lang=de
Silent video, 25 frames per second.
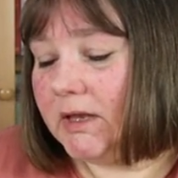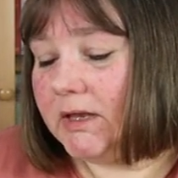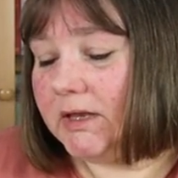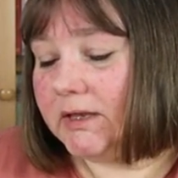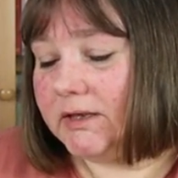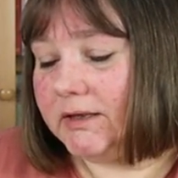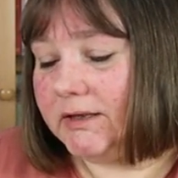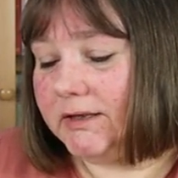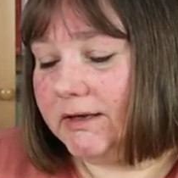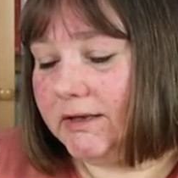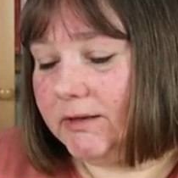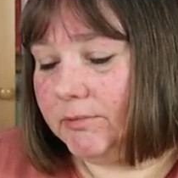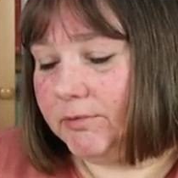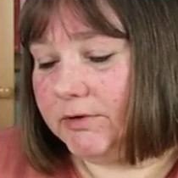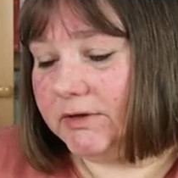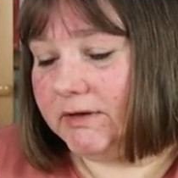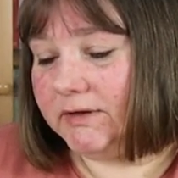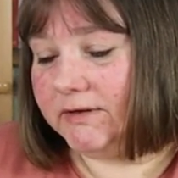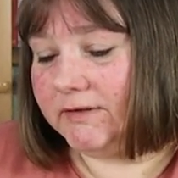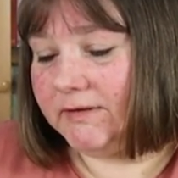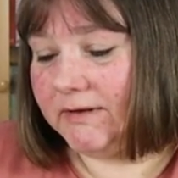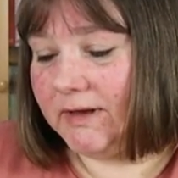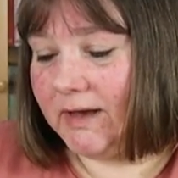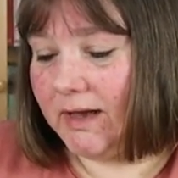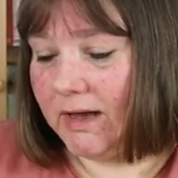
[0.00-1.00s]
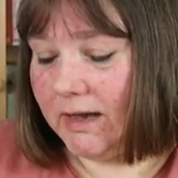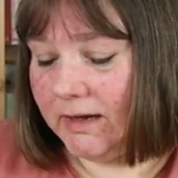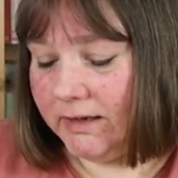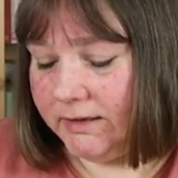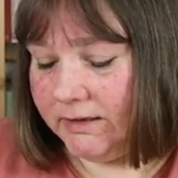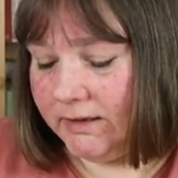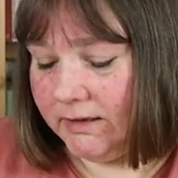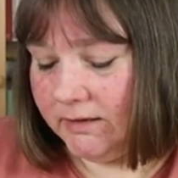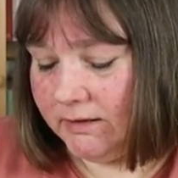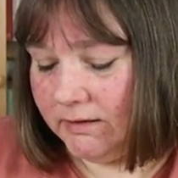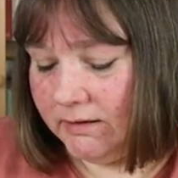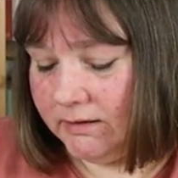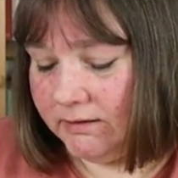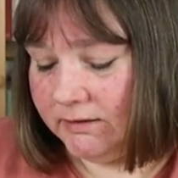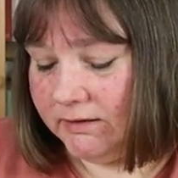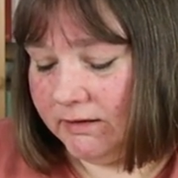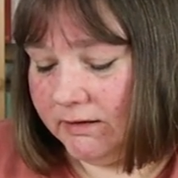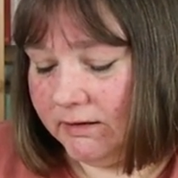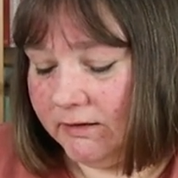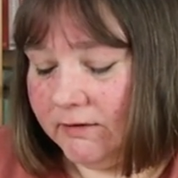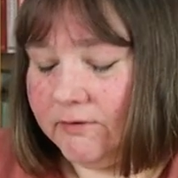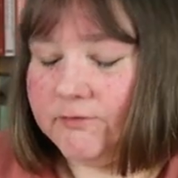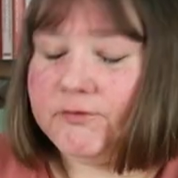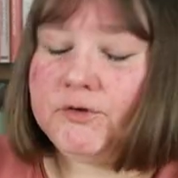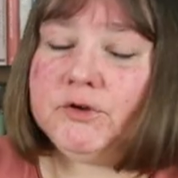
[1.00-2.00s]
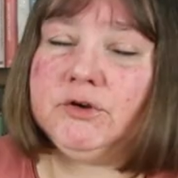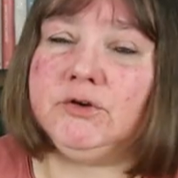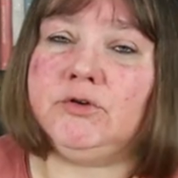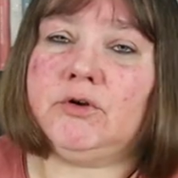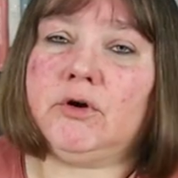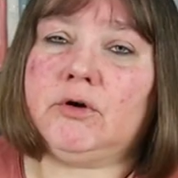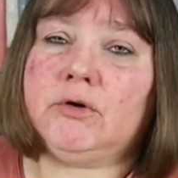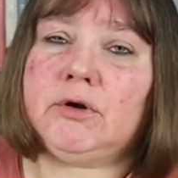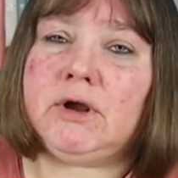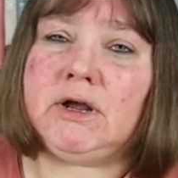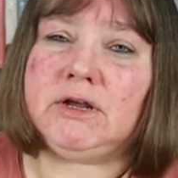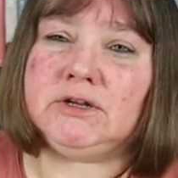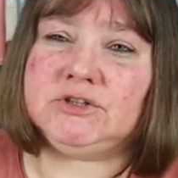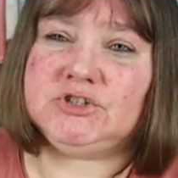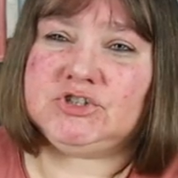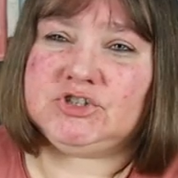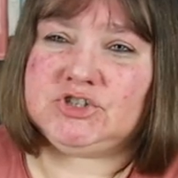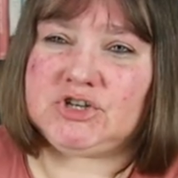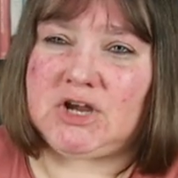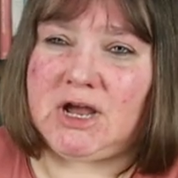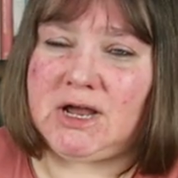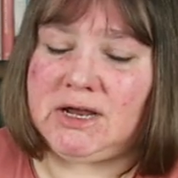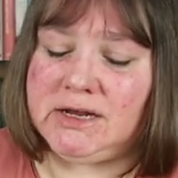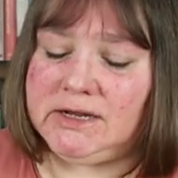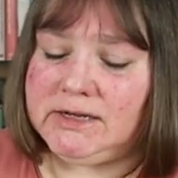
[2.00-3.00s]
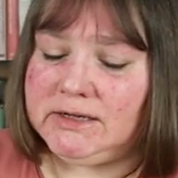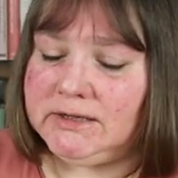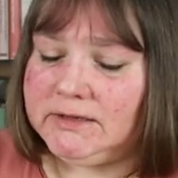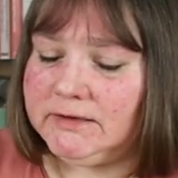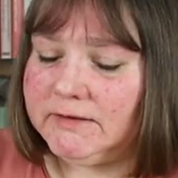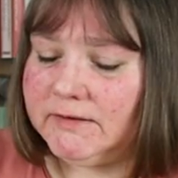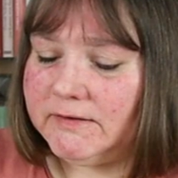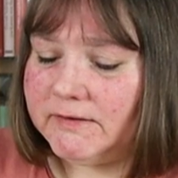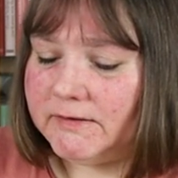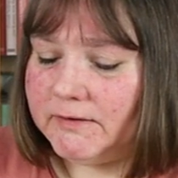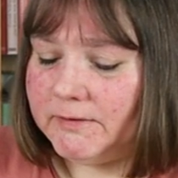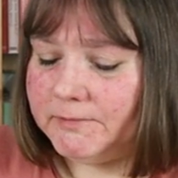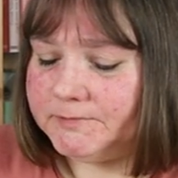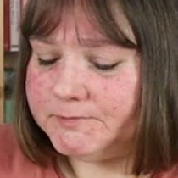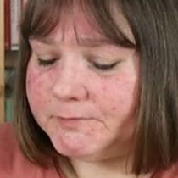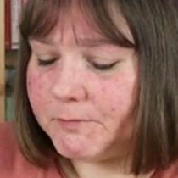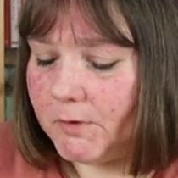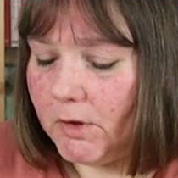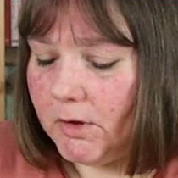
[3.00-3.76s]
Ich liebe diese Reihe, die ist von Laura Childs.